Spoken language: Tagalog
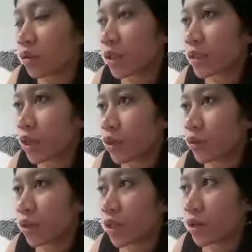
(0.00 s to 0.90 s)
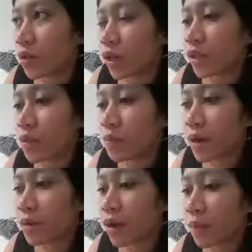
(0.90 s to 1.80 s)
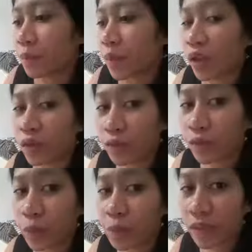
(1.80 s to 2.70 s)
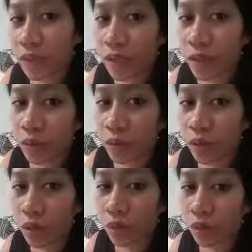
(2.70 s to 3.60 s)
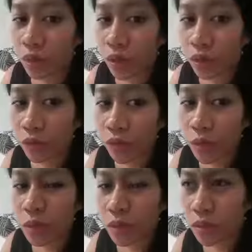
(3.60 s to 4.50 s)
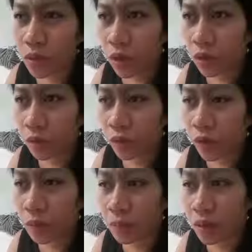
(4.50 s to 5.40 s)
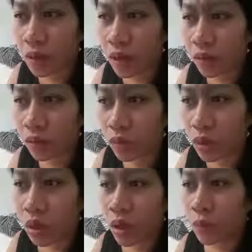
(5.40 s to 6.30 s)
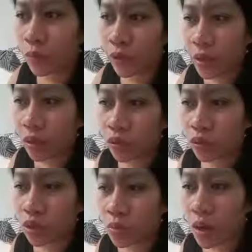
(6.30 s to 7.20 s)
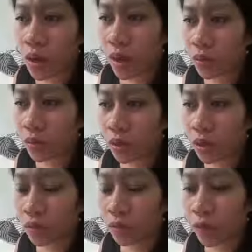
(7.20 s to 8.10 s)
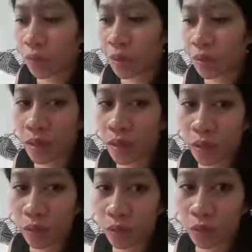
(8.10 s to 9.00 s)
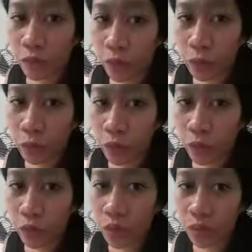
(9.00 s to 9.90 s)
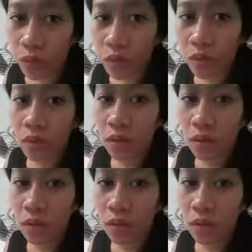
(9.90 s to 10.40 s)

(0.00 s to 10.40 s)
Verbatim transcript: Tapos, ayun, naging okay naman. Um, kinonfirm lang nila yung ano ko. Kinonfirm, siguro kinonfirm lang nila kung pwede akong sumakay or kinonfirm lang nila yung form ko, ganun.